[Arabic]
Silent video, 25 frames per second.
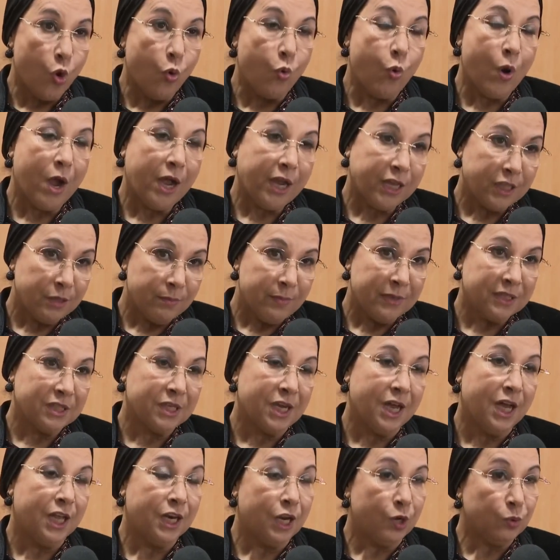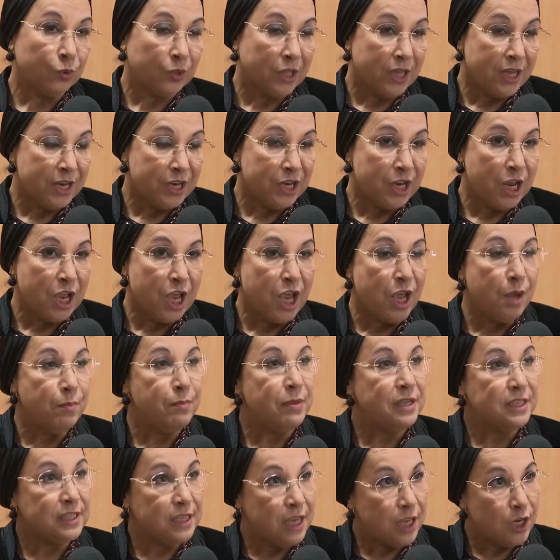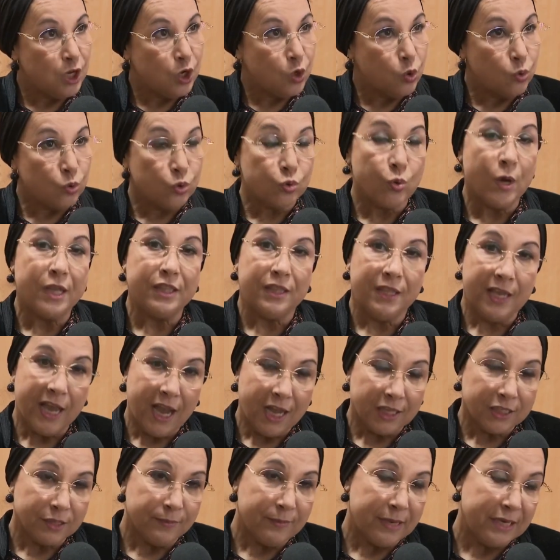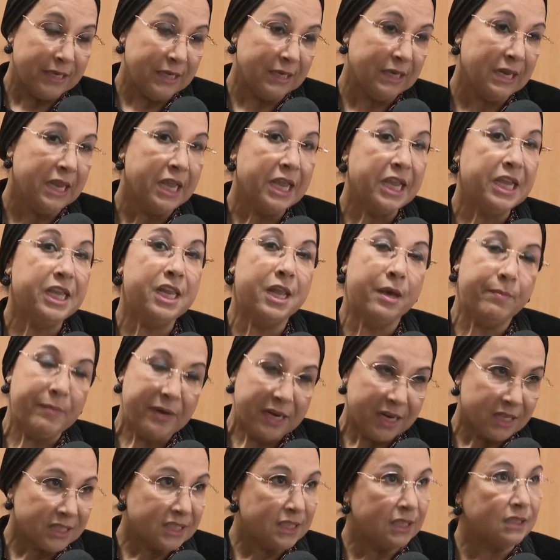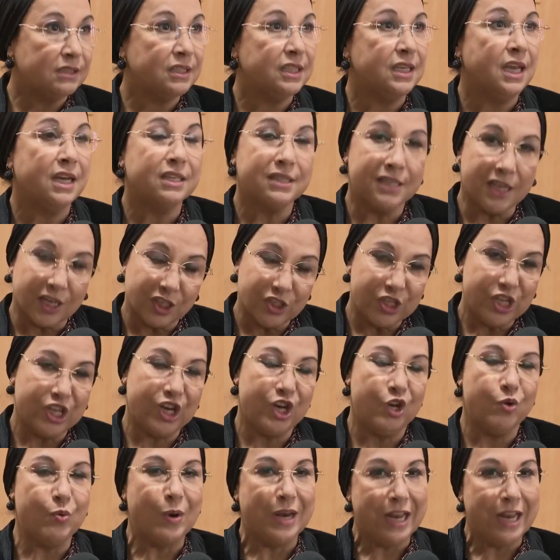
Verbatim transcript: وخدمة الأوطان مسالك تؤدي حتما إلى منصات التقدير